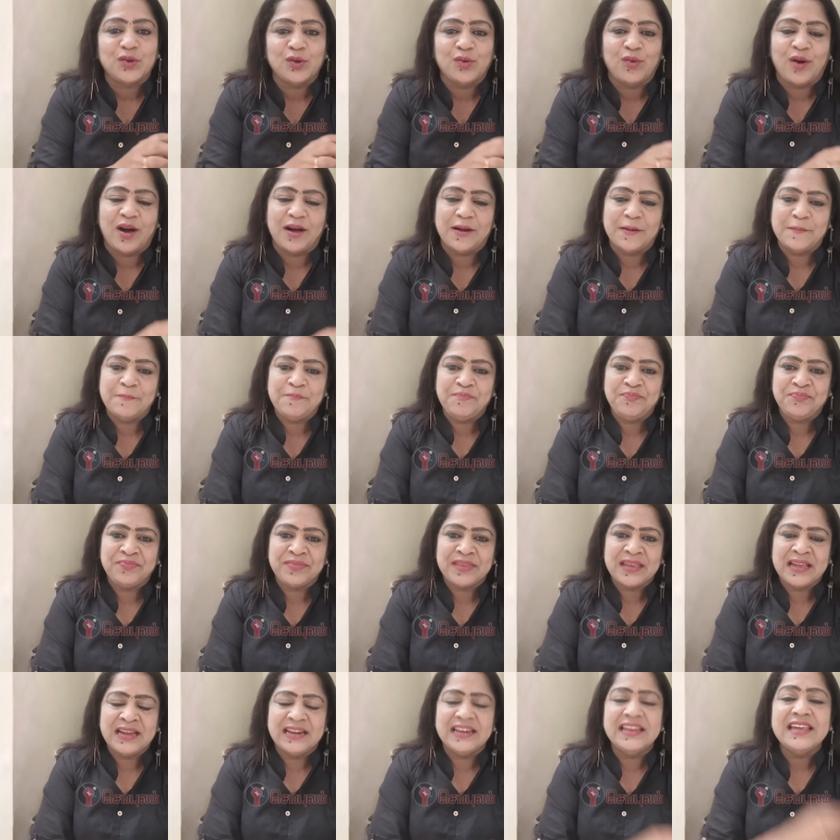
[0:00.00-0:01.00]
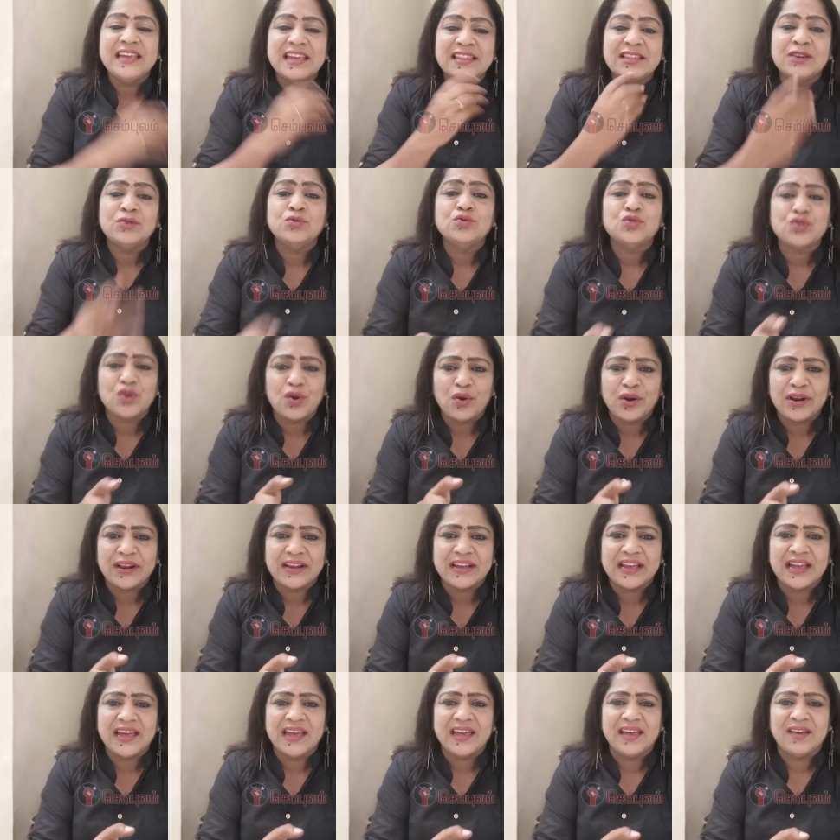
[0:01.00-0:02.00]
சொல்லுவான் நீ எதுக்கு உசுரோடு
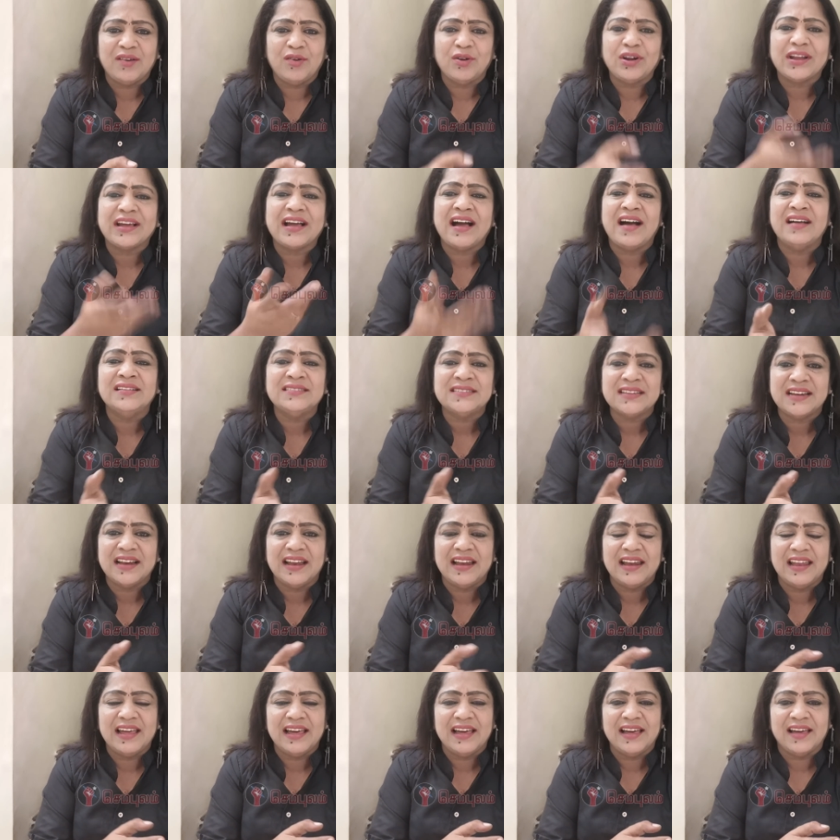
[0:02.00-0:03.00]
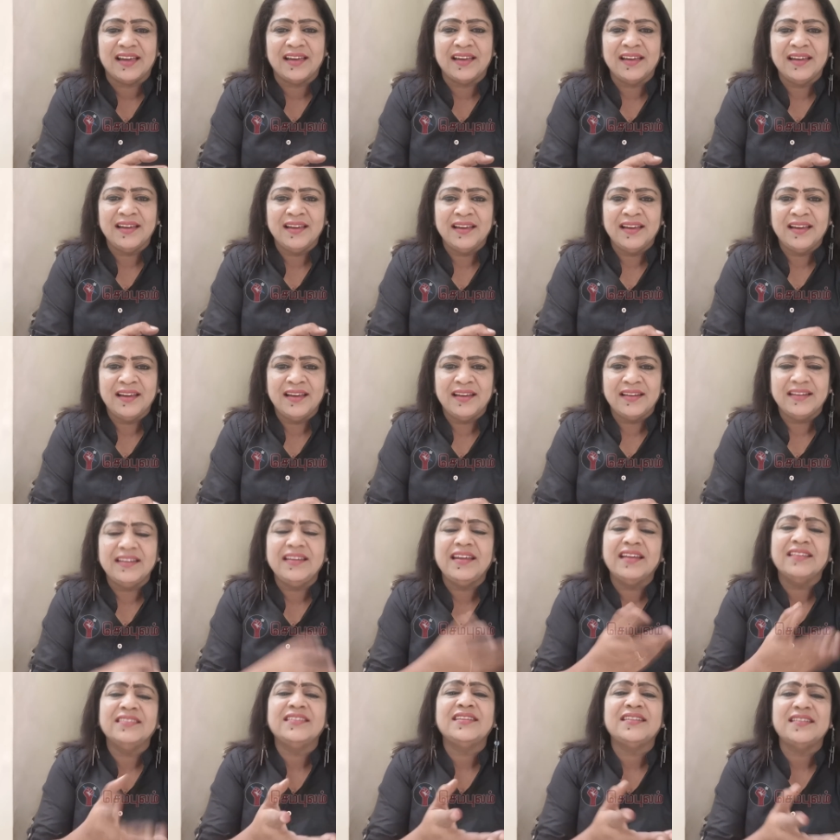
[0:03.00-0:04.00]
இருக்க உன்ட்ட காசு இல்லைல்ல நீ
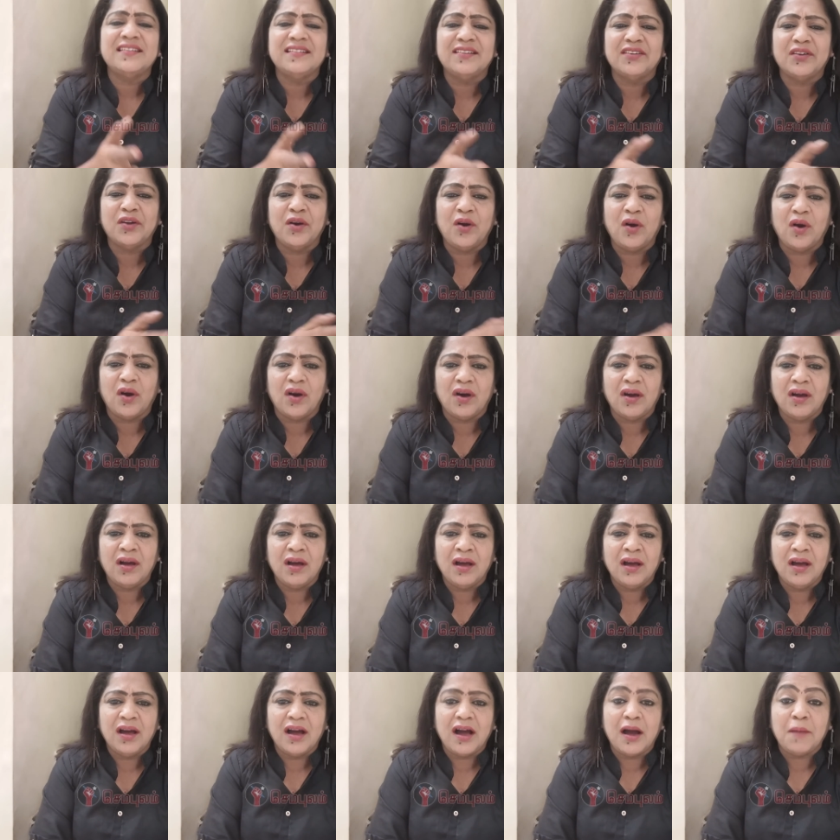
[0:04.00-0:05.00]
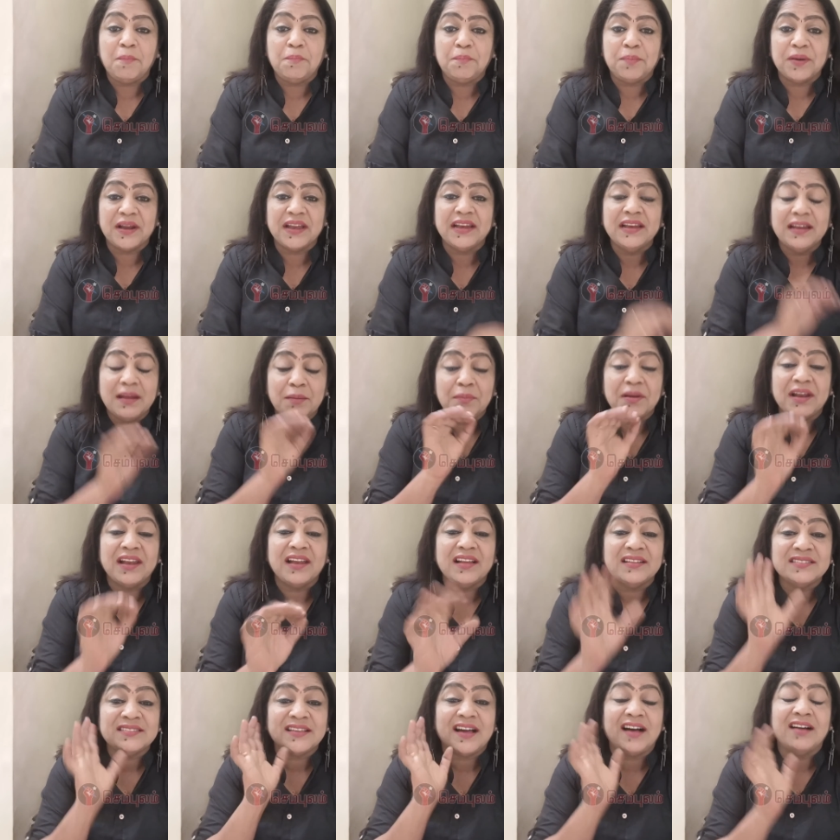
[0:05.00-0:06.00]
எதுக்கு இருக்கணும் அப்படின்னு
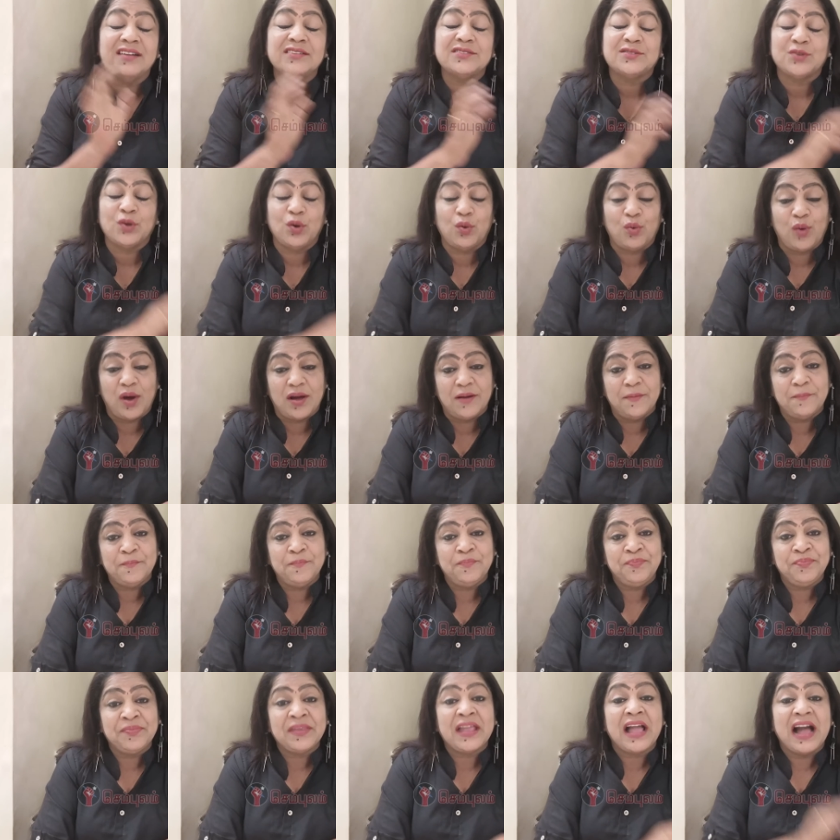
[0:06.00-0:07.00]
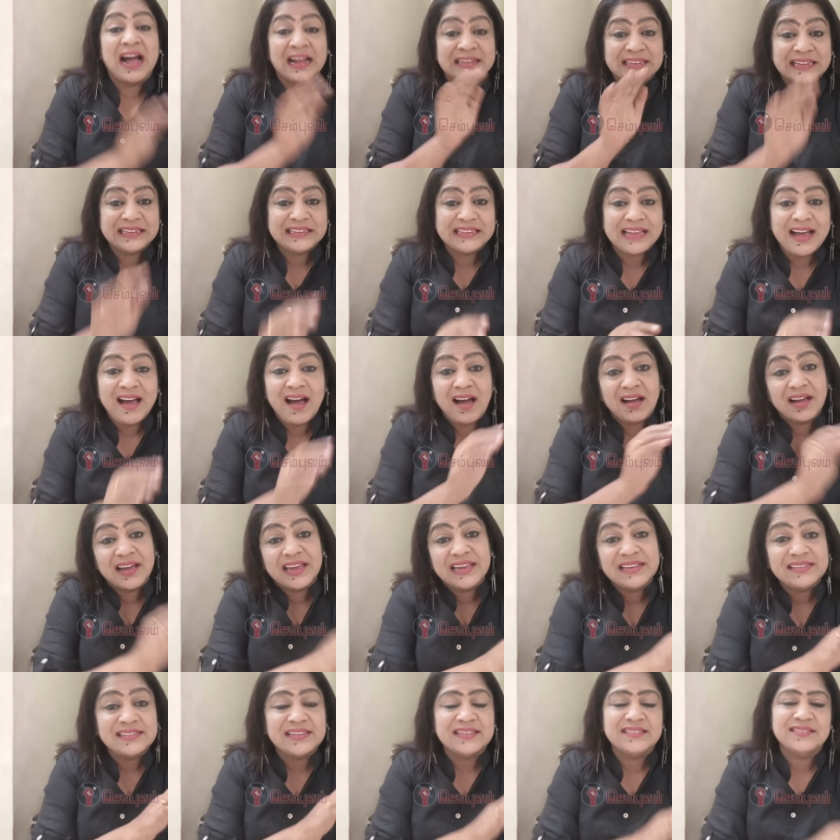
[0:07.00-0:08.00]
நம்மளெல்லாம் சாக சொல்லுவான் அதைத்தான்
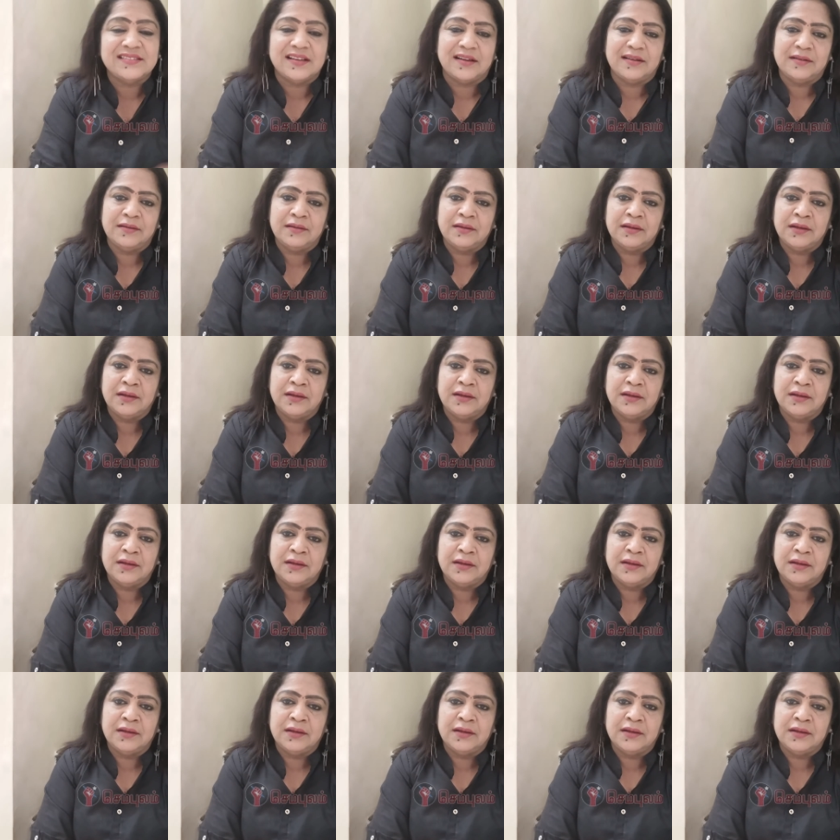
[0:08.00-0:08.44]
அங்கேயும் செஞ்சான்